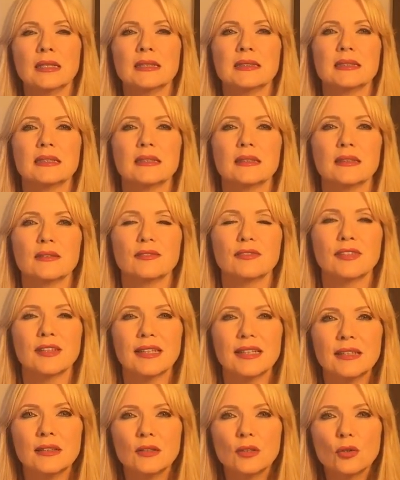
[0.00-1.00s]
der
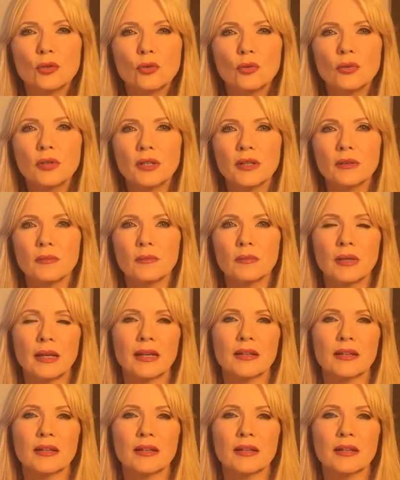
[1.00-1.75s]
Veränderungen